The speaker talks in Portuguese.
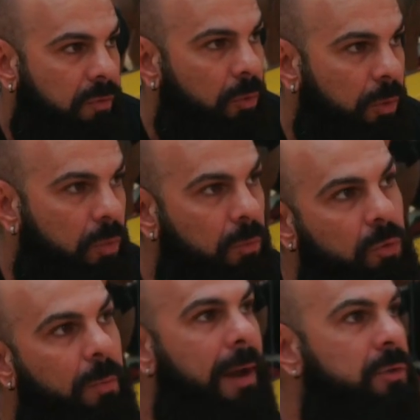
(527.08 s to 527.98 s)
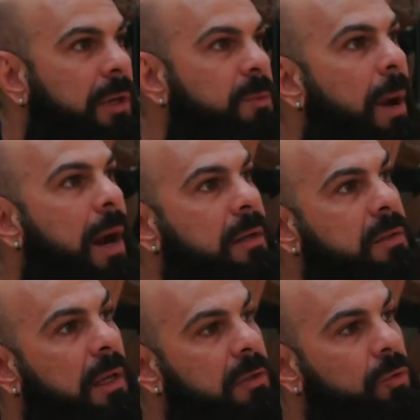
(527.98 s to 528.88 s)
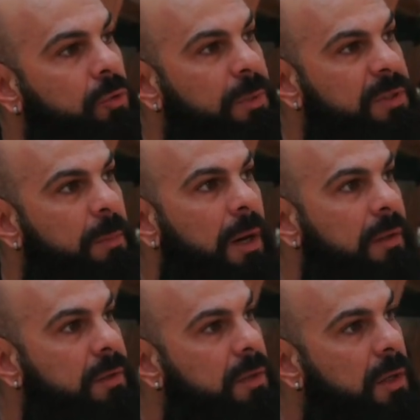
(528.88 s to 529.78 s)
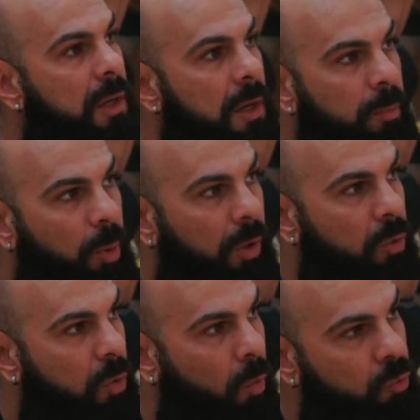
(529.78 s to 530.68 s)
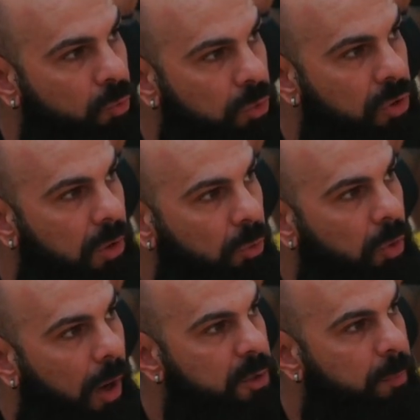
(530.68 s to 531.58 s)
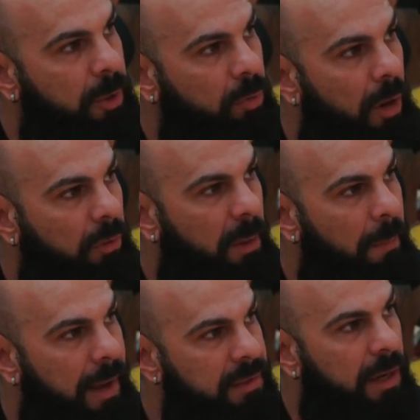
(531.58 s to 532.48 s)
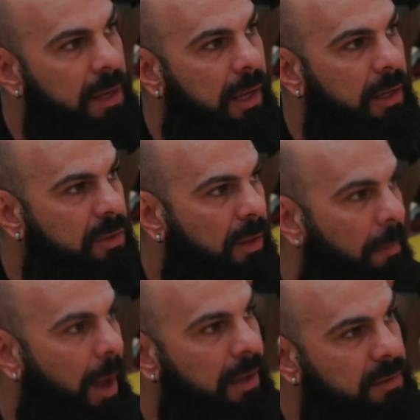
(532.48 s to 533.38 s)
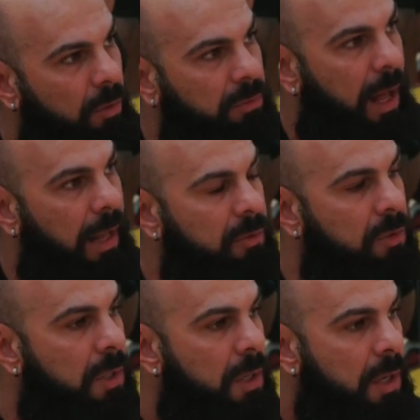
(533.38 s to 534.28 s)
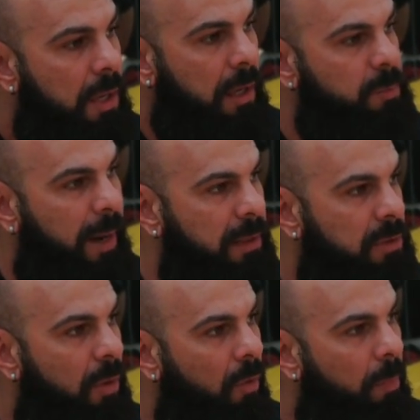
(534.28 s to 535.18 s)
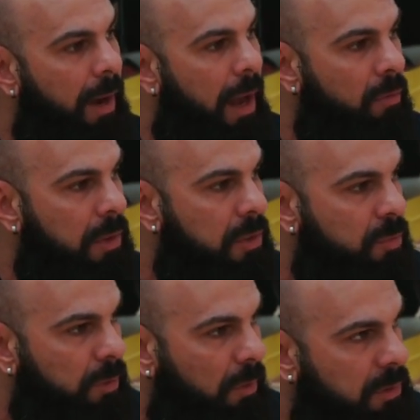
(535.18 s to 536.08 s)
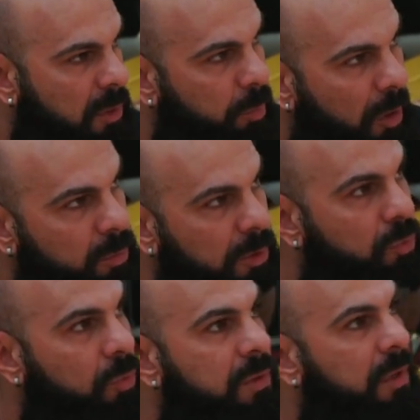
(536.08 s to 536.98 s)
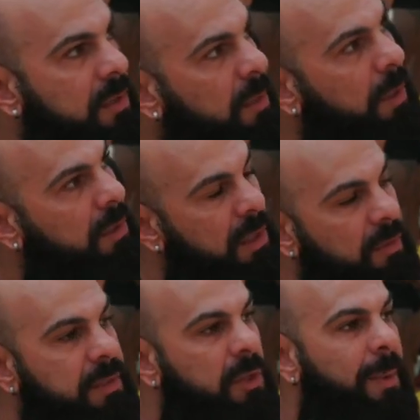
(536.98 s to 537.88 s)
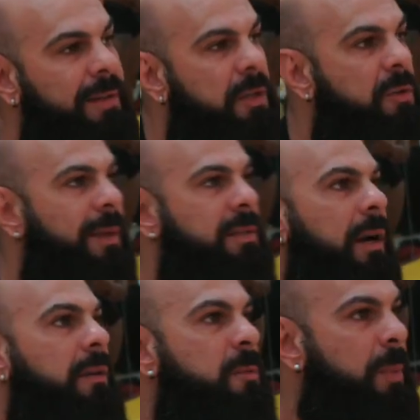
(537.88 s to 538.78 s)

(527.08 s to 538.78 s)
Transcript: evoluiu muito mais do que as pernas nessas últimas semanas. Porque o seu conjunto de deltoide e peitoral está mais saliente, está mais saltado e as pernas não acompanharam o ritmo. Então essas próximas duas, três semanas aí vai ser de bastante massacre nas